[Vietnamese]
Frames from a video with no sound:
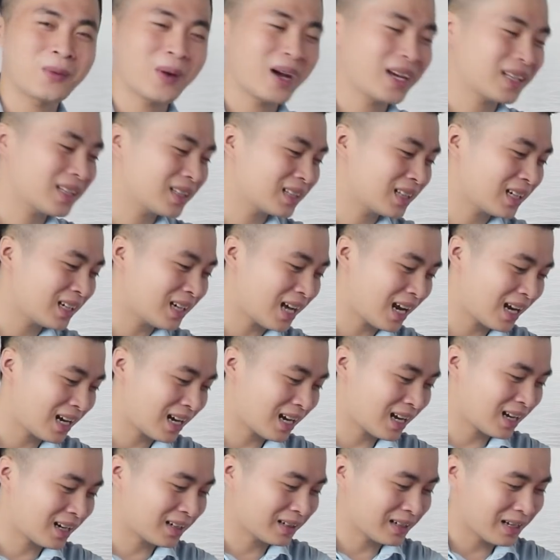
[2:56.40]
quay như thế này
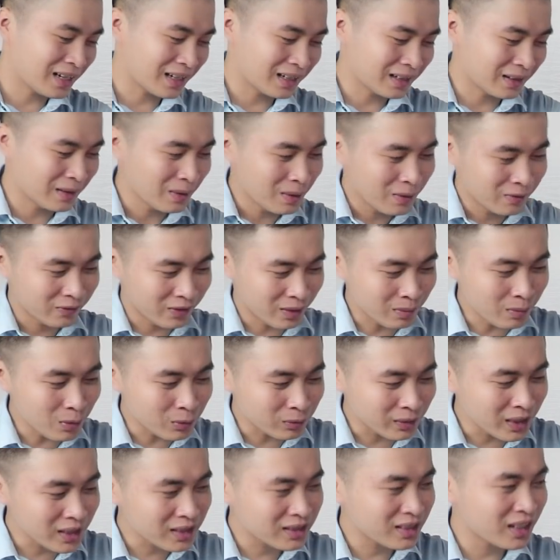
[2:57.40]
là để với
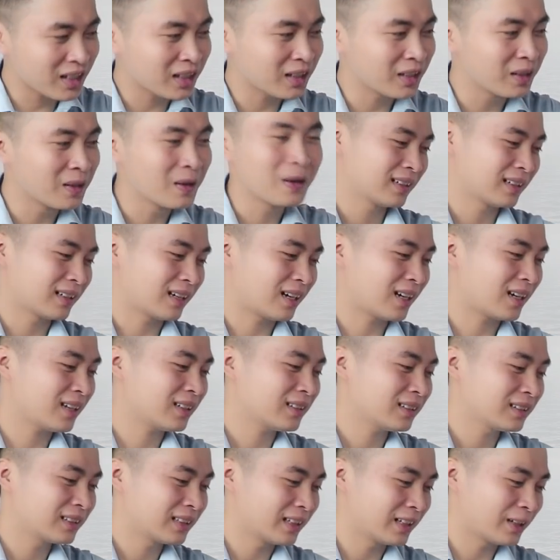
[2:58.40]
mục đích gì đó
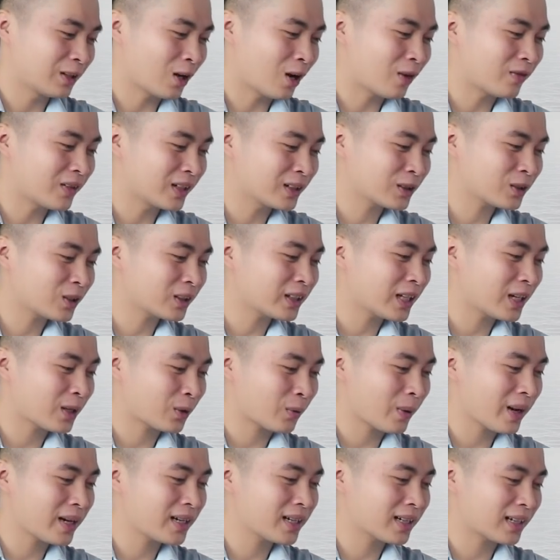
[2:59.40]
thì nó vẫn có thể
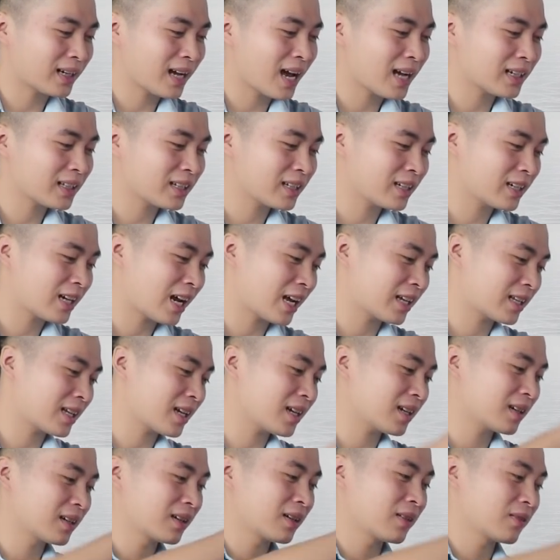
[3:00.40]
quay được ngang như thế này nhé
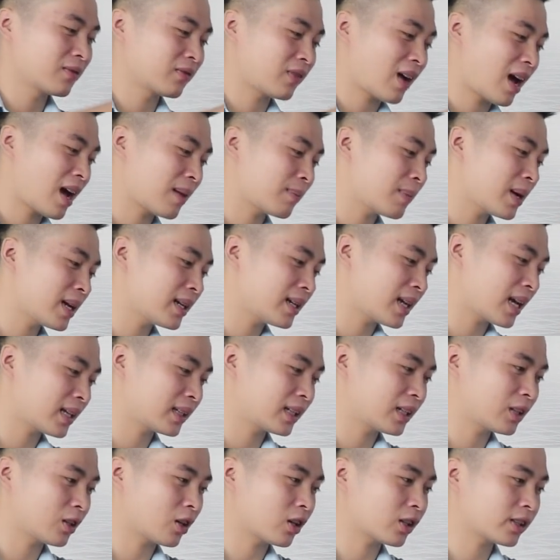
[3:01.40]
và bên này
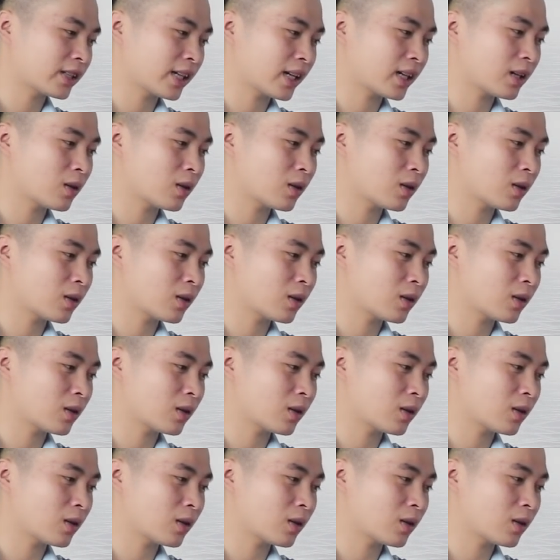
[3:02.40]
thì nó sẽ